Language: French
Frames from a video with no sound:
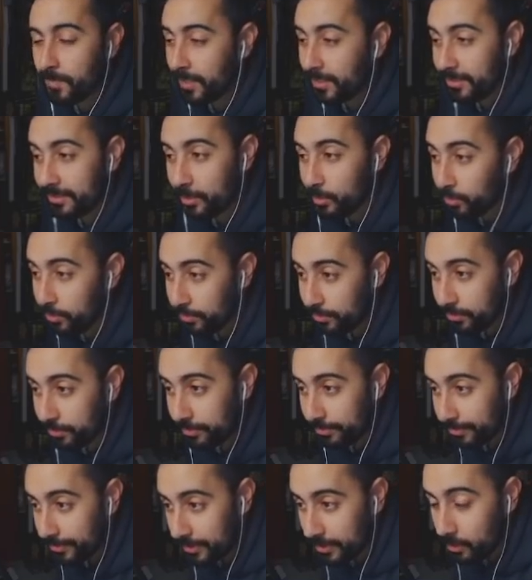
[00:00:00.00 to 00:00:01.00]
C'est ouf,
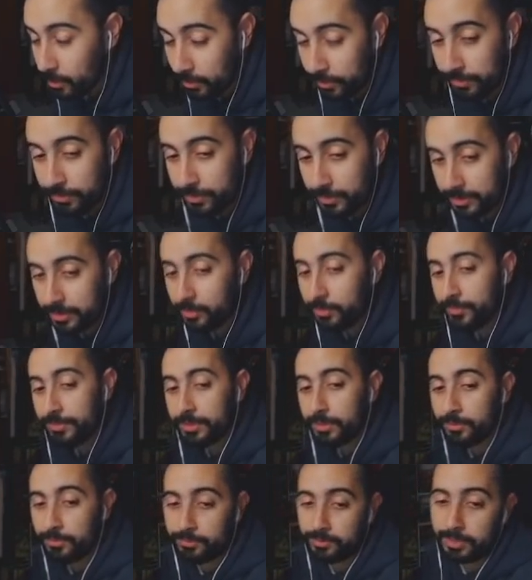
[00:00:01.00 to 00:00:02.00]
c'est ouf, c'est ouf,
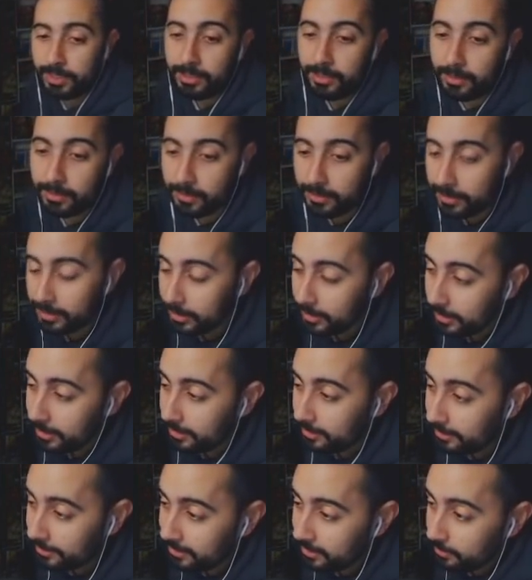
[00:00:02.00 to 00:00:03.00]
c'est ouf. Là, la,
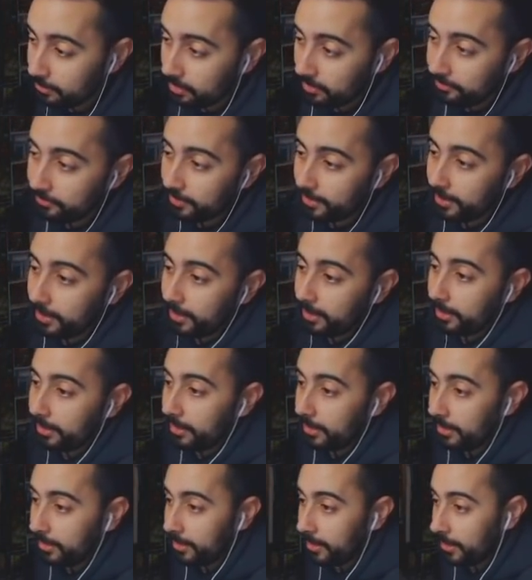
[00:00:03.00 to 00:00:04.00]
la debuff, elle a,
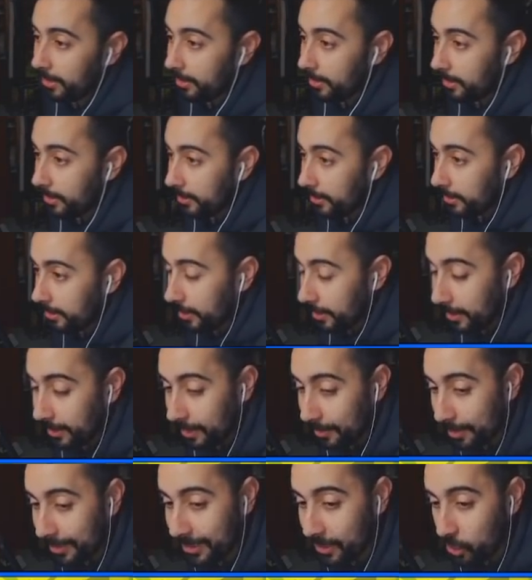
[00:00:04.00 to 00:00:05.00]
elle,
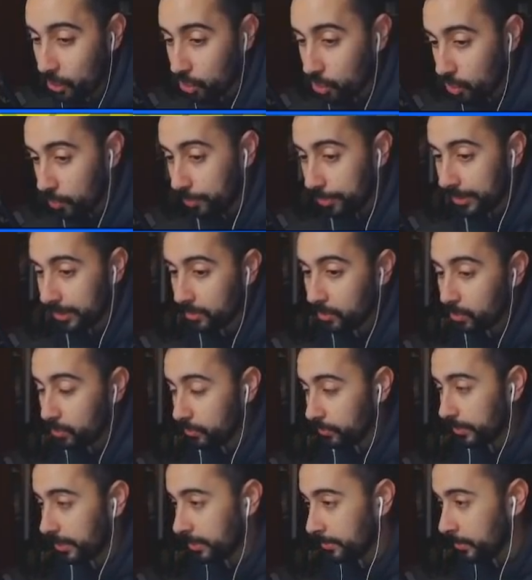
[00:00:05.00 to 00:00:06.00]
a, pris deux persos
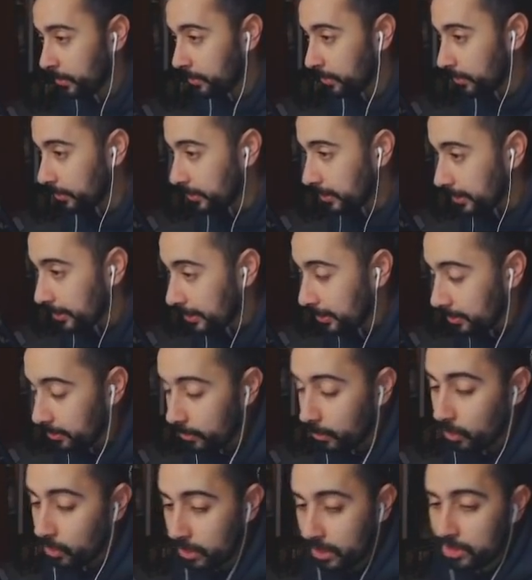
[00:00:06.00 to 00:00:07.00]
vraiment. Euh,
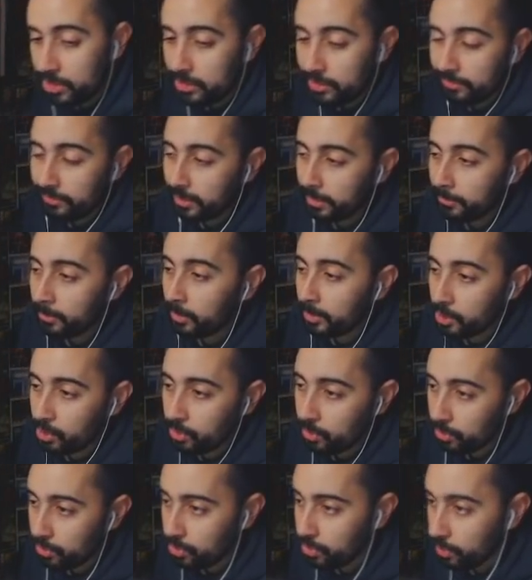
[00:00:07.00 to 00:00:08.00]
bon, là, je dis vraiment, là,
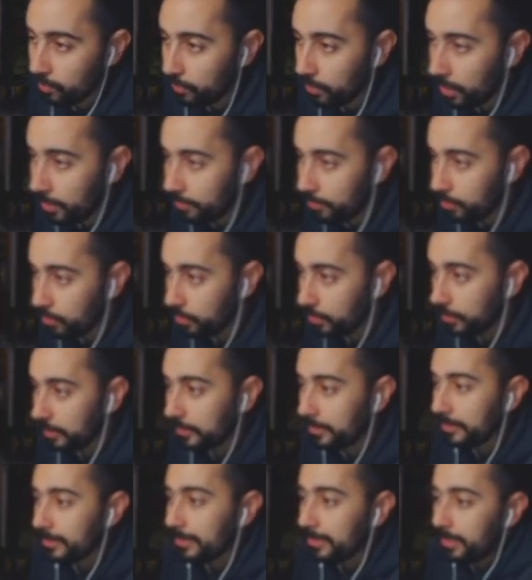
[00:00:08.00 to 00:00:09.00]
je le, je vends un peu, euh,
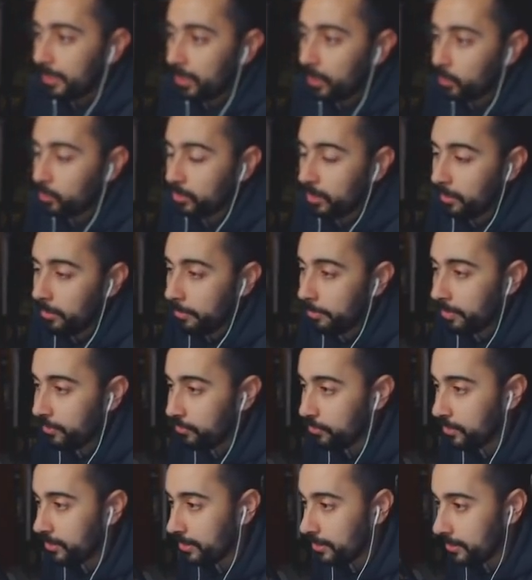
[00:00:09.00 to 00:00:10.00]
alors qu'on n'a même pas
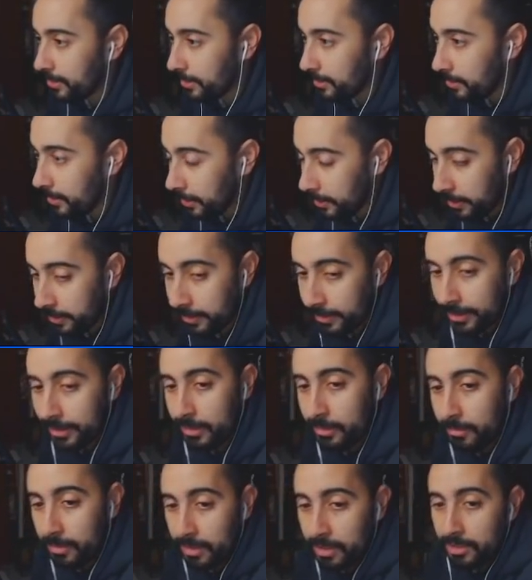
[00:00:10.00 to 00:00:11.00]
vu ses stats ni rien.
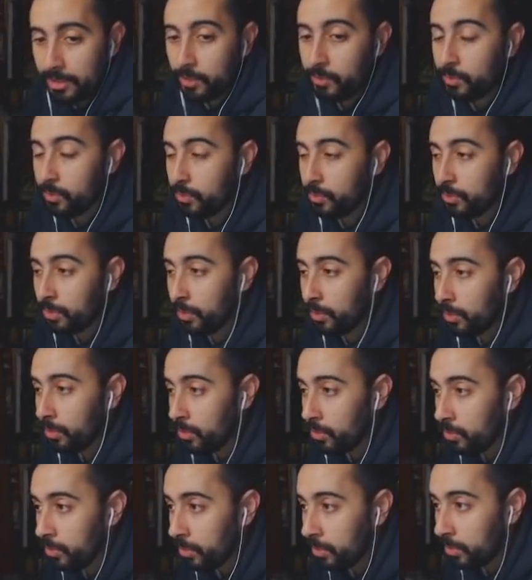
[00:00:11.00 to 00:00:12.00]
Mais déjà, une, une,
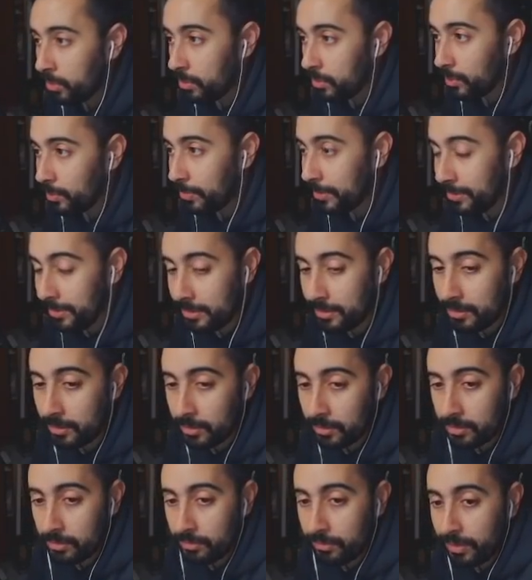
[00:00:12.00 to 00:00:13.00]
une
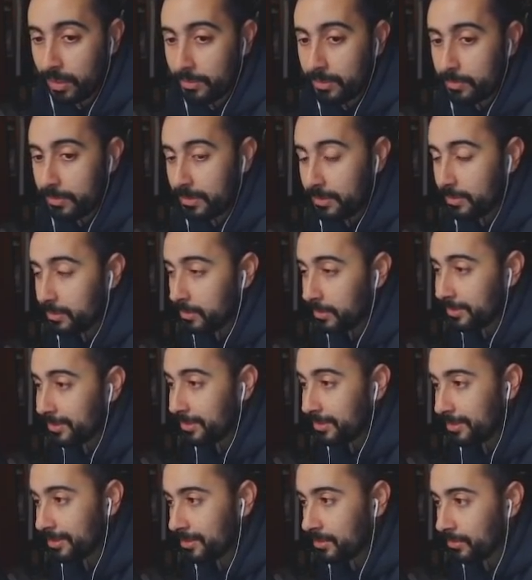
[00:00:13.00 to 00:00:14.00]
distance, une frappe distance
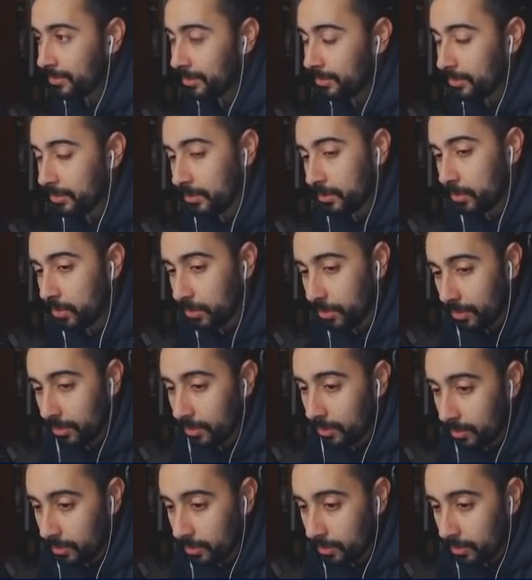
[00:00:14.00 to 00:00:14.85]
à 510, euh,